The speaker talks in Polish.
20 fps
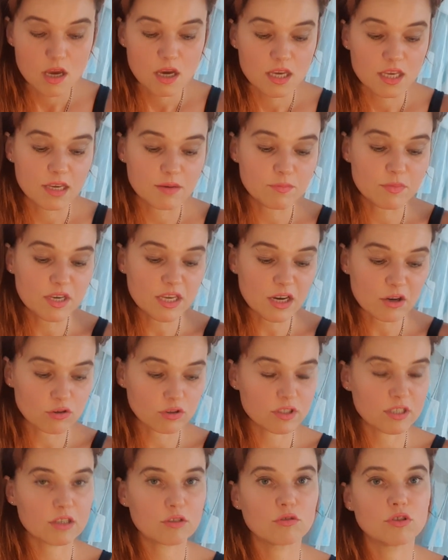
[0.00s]
I my jako
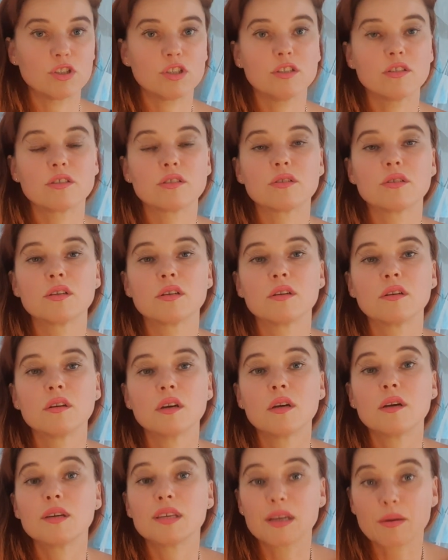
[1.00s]
tarocicy,
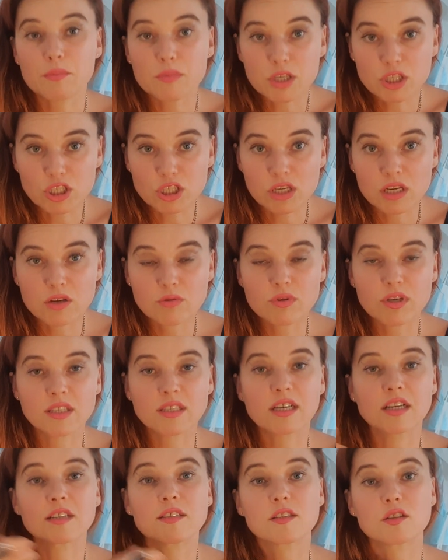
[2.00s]
ja myślę, ja
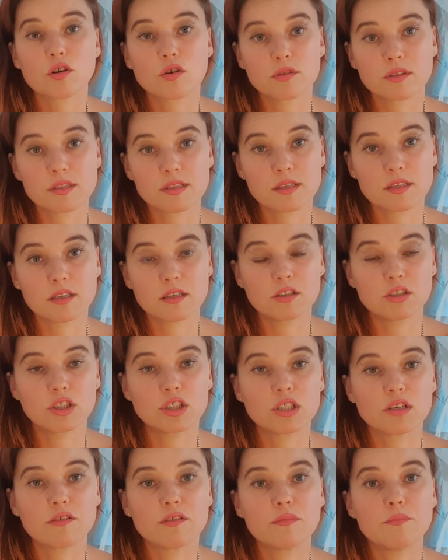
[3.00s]
tak sądzę,
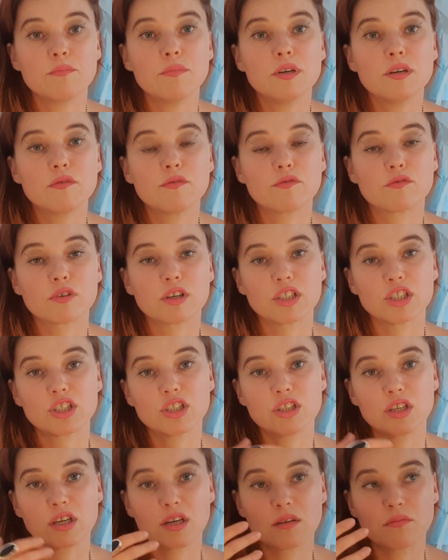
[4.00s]
że my
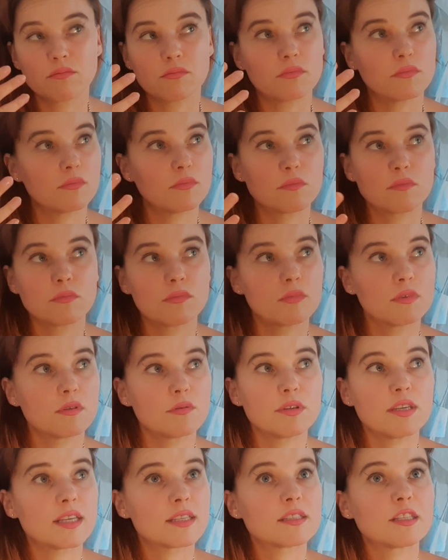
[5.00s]
właśnie
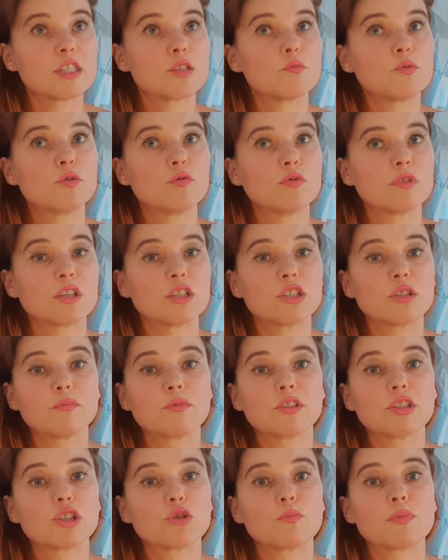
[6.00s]
jesteśmy tutaj, żeby
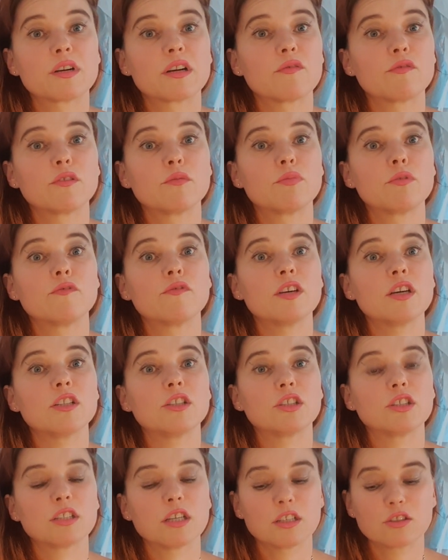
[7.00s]
też prawdę
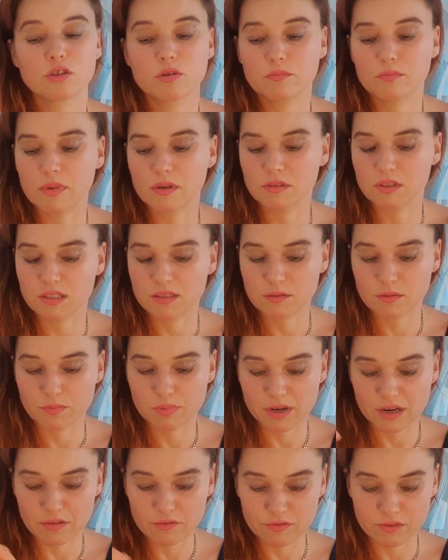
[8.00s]
powiedzieć, tak? Są
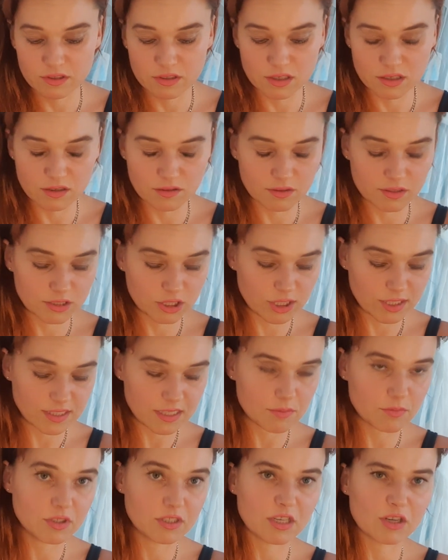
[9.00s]
e,
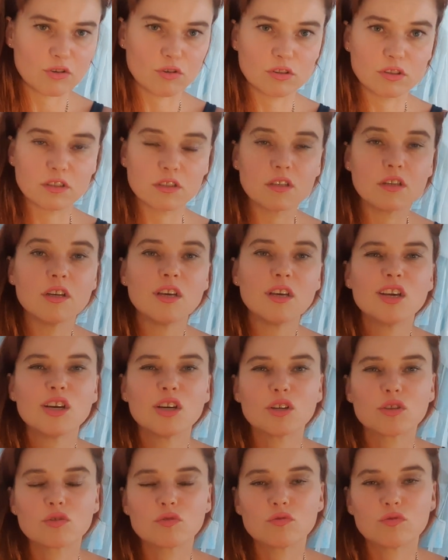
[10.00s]
czasami taroty,
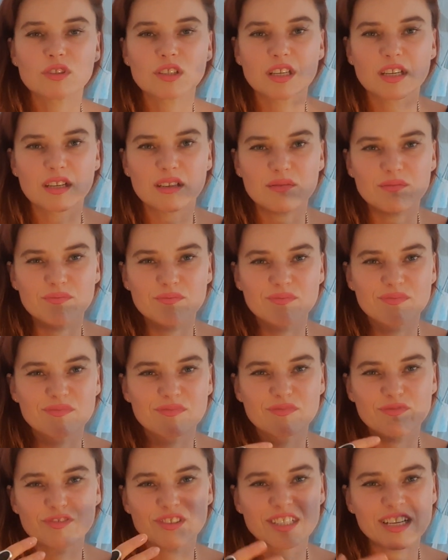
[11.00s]
które
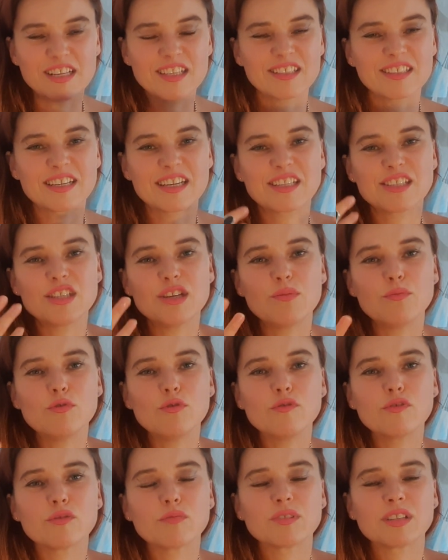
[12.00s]
wcale tak nie
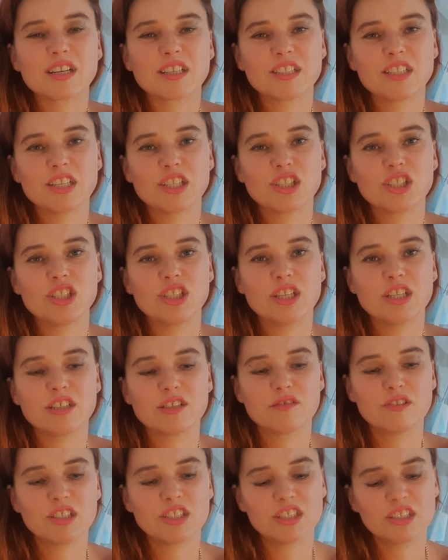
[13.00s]
mówią tak na szczerze.
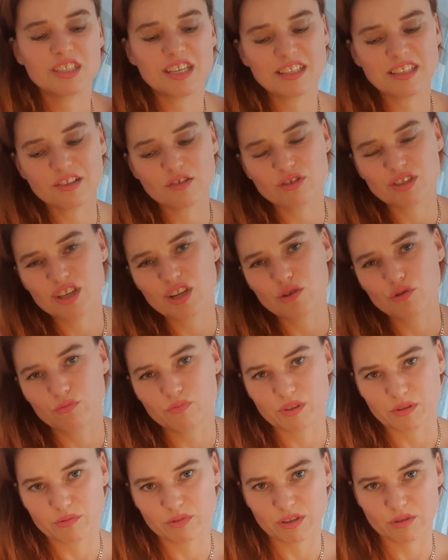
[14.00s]
Wiecie, ja tego nie
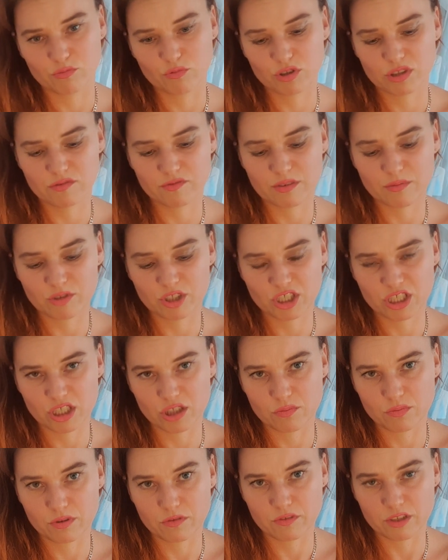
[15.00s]
lubię, tak muszę wam szczerze
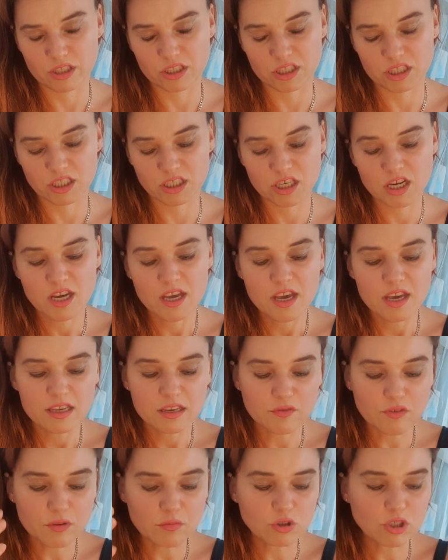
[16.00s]
powiedzieć. Ja
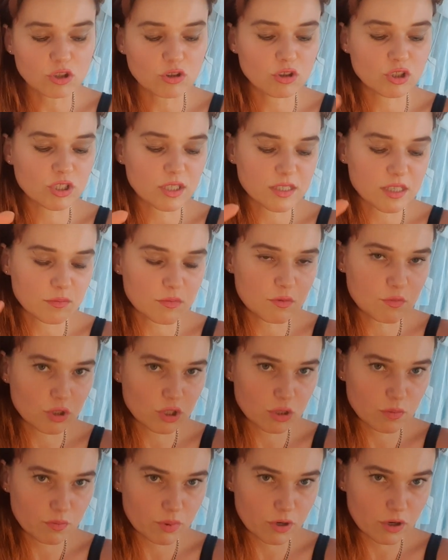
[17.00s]
wiem, że to czasami
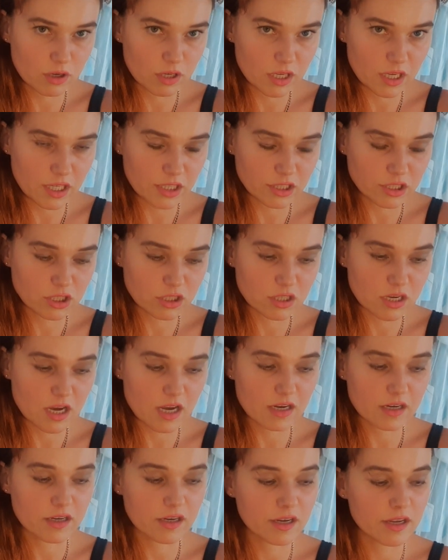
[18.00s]
może boleć,
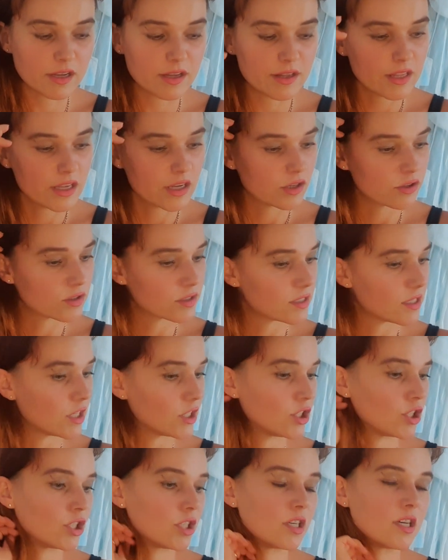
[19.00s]
tak? To
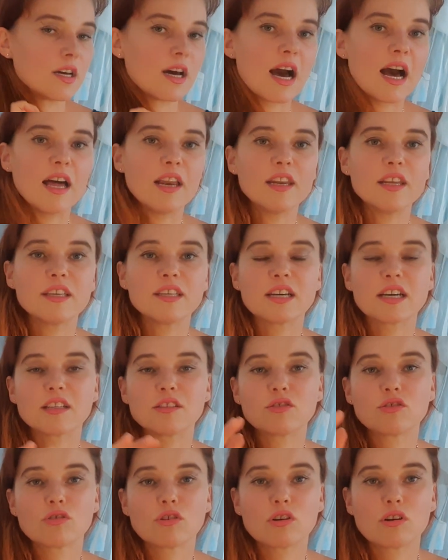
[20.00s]
znaczy, ale ja
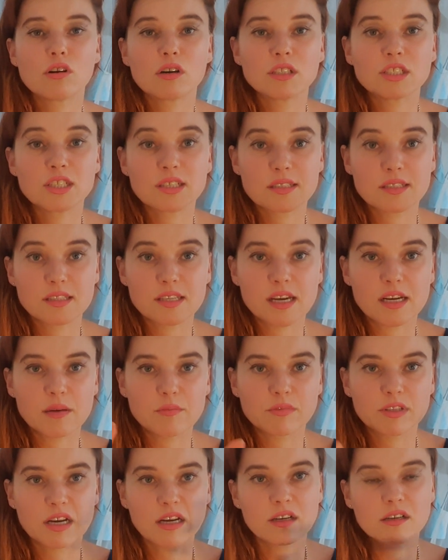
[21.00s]
to się staram
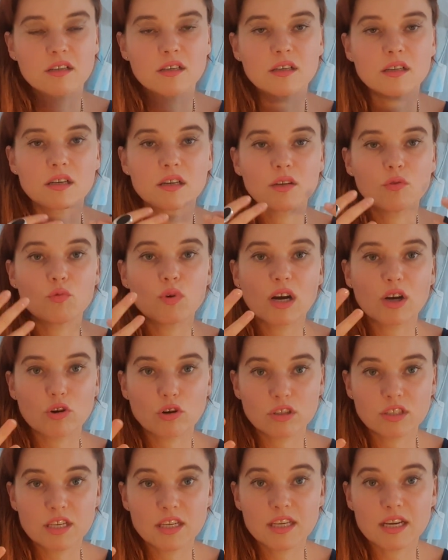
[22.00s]
tak
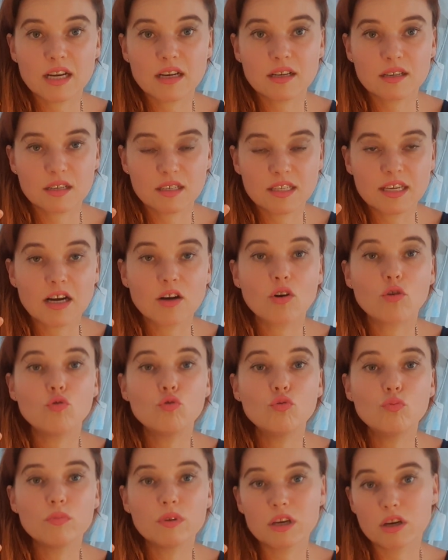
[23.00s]
łagodnie, jak, jak
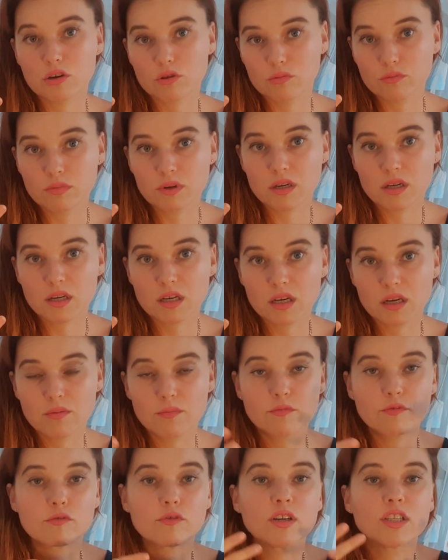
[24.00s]
umiem
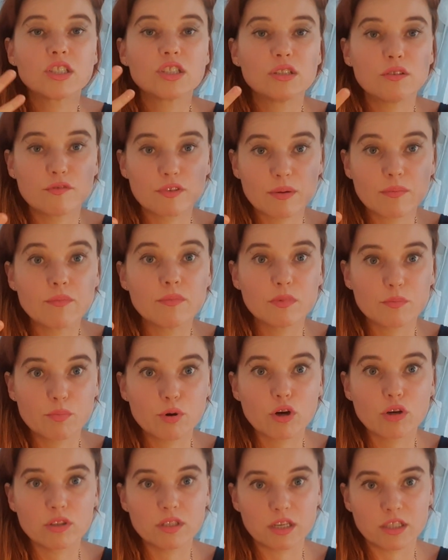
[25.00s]
um, właśnie wam
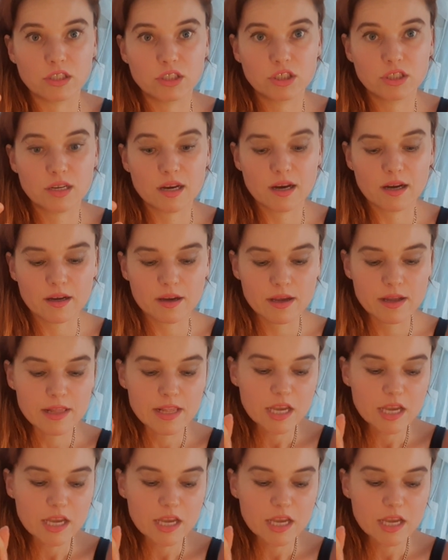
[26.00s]
podać, tak?